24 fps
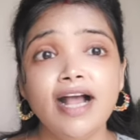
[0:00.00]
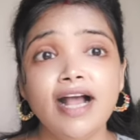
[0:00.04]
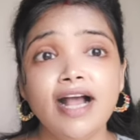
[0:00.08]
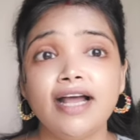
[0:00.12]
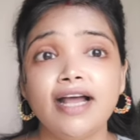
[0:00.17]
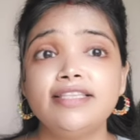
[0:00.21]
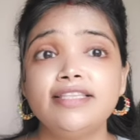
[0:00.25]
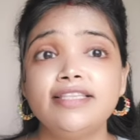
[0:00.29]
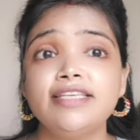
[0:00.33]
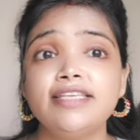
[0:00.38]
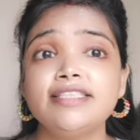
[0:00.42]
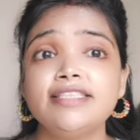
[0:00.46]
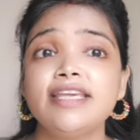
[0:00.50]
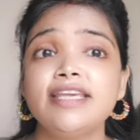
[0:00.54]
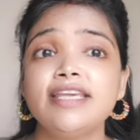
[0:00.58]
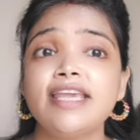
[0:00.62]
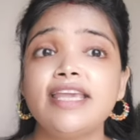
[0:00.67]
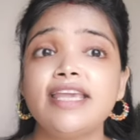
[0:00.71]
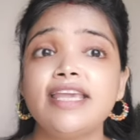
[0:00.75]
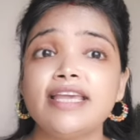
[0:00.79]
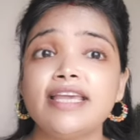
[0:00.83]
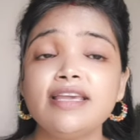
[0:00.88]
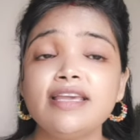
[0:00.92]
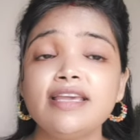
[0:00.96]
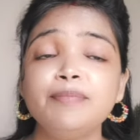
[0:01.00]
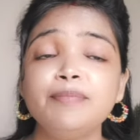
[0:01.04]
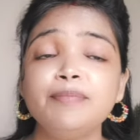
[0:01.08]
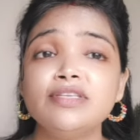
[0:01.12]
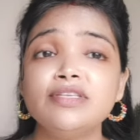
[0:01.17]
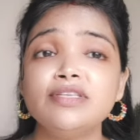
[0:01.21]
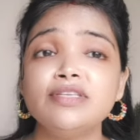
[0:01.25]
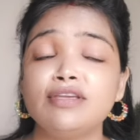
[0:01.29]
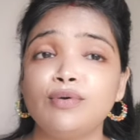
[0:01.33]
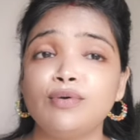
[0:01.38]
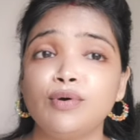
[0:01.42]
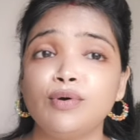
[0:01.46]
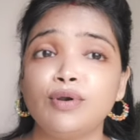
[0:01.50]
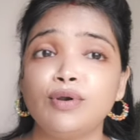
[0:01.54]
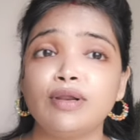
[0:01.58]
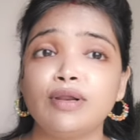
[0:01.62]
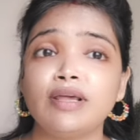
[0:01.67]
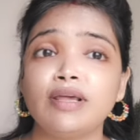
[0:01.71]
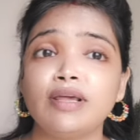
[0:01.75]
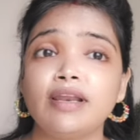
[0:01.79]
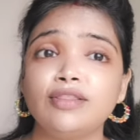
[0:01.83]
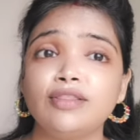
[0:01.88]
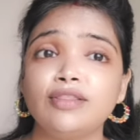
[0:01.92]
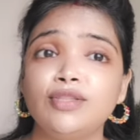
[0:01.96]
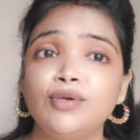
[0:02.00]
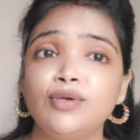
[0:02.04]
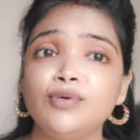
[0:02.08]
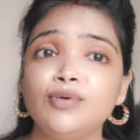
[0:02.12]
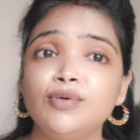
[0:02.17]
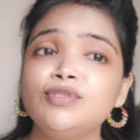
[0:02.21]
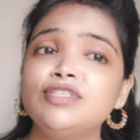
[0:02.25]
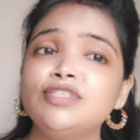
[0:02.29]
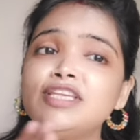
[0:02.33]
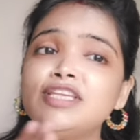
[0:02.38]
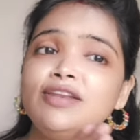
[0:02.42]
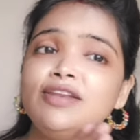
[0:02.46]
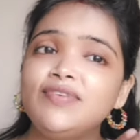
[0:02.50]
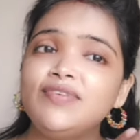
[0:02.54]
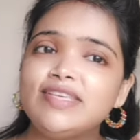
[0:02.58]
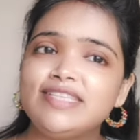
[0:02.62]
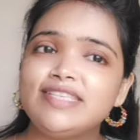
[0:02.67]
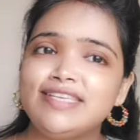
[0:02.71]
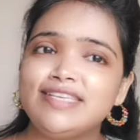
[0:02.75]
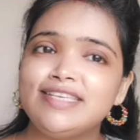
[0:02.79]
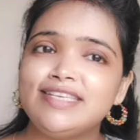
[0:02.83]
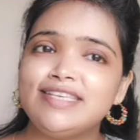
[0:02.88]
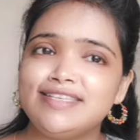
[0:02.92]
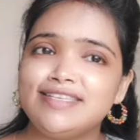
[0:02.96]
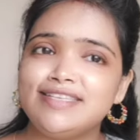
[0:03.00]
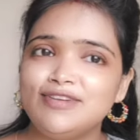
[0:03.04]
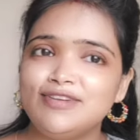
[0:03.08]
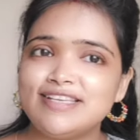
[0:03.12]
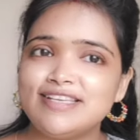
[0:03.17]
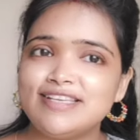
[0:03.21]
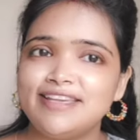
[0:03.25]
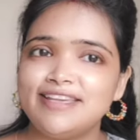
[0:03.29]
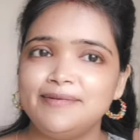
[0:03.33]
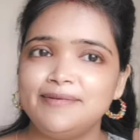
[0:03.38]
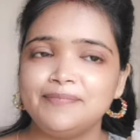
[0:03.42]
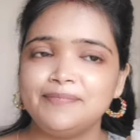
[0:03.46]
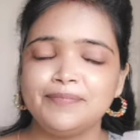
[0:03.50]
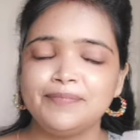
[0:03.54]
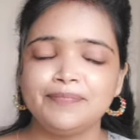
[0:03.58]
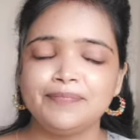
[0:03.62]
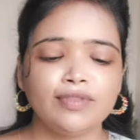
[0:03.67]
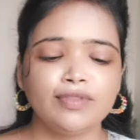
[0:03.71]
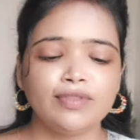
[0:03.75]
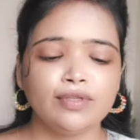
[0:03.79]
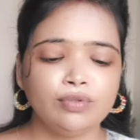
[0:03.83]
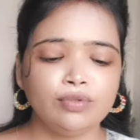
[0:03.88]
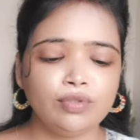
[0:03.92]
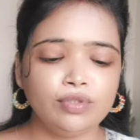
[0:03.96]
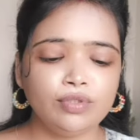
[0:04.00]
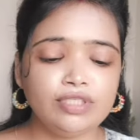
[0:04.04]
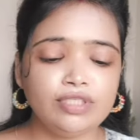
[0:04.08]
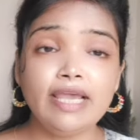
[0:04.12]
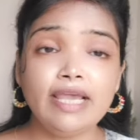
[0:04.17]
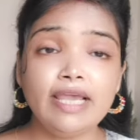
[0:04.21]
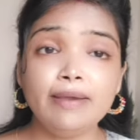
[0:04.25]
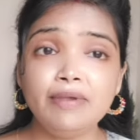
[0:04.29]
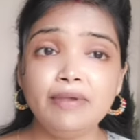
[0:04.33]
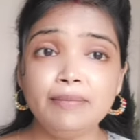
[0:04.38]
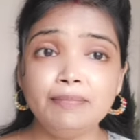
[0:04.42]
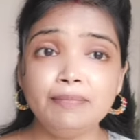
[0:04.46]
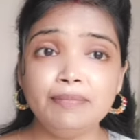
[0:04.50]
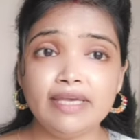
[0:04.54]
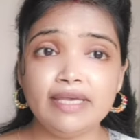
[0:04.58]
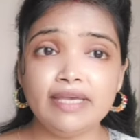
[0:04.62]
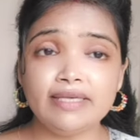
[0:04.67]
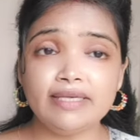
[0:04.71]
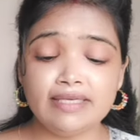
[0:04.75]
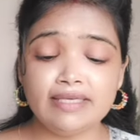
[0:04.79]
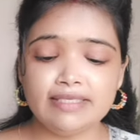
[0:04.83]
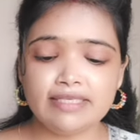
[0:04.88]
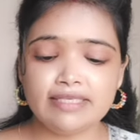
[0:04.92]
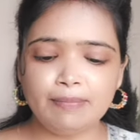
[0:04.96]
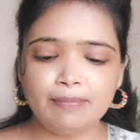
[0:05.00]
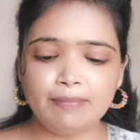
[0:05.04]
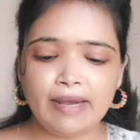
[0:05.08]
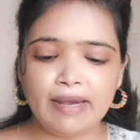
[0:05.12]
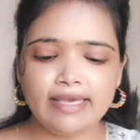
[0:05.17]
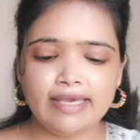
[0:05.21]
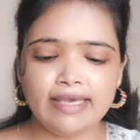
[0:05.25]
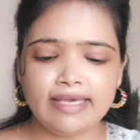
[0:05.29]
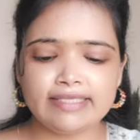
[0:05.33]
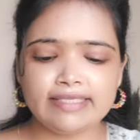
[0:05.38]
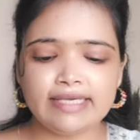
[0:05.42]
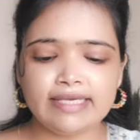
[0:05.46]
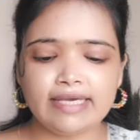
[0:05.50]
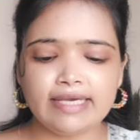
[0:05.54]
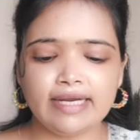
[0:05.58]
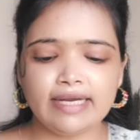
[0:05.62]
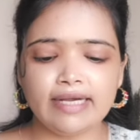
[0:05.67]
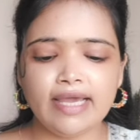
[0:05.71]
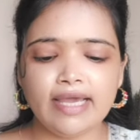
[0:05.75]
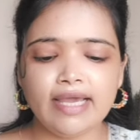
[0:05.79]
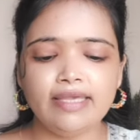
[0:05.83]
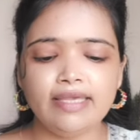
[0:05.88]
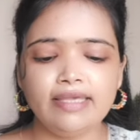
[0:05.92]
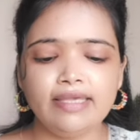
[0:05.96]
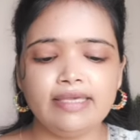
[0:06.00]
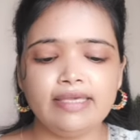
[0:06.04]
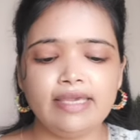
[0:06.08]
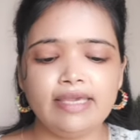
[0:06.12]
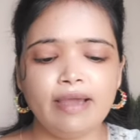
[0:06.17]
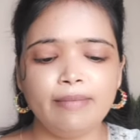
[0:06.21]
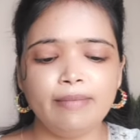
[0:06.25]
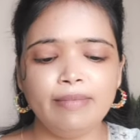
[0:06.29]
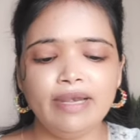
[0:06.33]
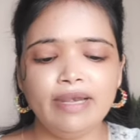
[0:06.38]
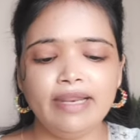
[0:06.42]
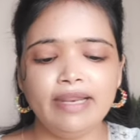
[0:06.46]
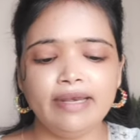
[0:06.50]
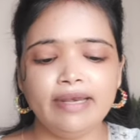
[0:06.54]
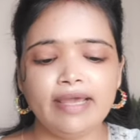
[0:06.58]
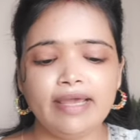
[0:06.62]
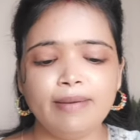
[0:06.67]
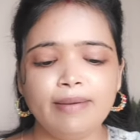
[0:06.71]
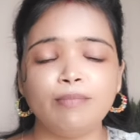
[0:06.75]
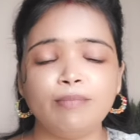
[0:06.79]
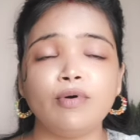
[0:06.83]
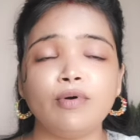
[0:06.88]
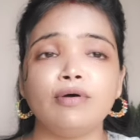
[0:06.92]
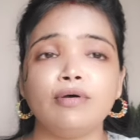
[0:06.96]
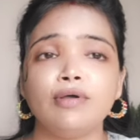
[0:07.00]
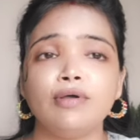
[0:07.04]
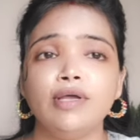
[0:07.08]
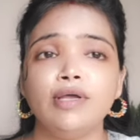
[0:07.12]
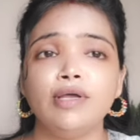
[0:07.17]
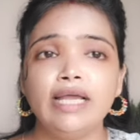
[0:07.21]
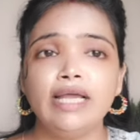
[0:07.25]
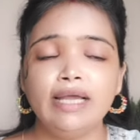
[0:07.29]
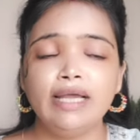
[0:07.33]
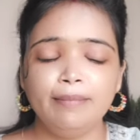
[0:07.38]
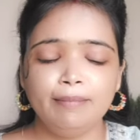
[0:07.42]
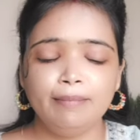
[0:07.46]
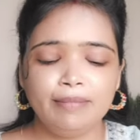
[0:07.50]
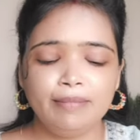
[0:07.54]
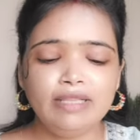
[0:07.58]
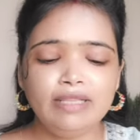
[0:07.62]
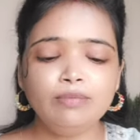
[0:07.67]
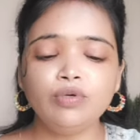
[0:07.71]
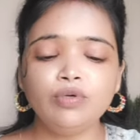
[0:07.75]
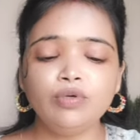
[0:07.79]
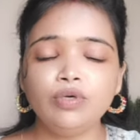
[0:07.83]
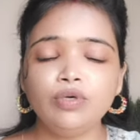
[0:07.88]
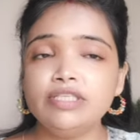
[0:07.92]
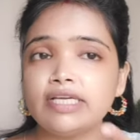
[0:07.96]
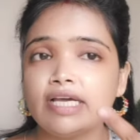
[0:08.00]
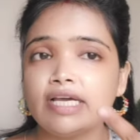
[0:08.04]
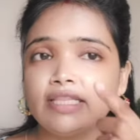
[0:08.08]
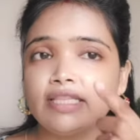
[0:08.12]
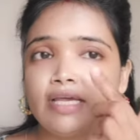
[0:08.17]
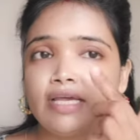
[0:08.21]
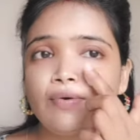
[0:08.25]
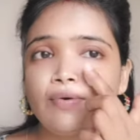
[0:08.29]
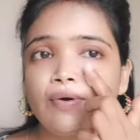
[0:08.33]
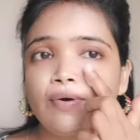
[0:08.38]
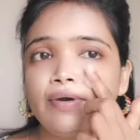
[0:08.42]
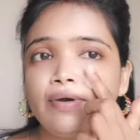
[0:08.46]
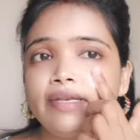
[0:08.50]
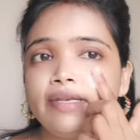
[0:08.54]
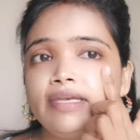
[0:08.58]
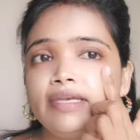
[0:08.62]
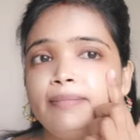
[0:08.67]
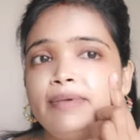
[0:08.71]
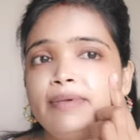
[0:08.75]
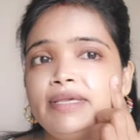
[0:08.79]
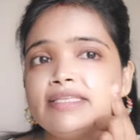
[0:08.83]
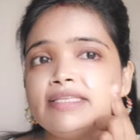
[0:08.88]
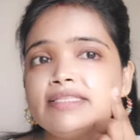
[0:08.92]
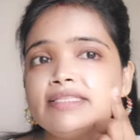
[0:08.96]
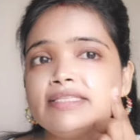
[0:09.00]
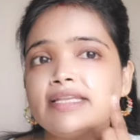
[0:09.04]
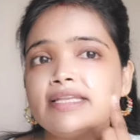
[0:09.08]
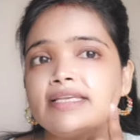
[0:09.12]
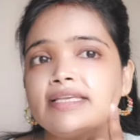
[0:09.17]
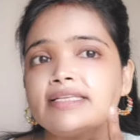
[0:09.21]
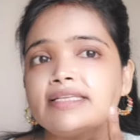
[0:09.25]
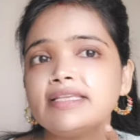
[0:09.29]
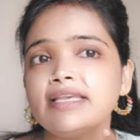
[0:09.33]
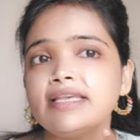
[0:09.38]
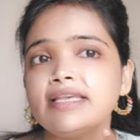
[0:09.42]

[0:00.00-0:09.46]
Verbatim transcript: अच्छे से कैसे अपनी स्किन को रखती हूँ सिर्फ इस चीज की वजह से तो चलिए अभी हम देखते हैं इसे अप्लाई कैसे करना है ये हमें लेना है बहुत मतलब थोड़ी ज्यादा क्वांटिटी में इस तरीके से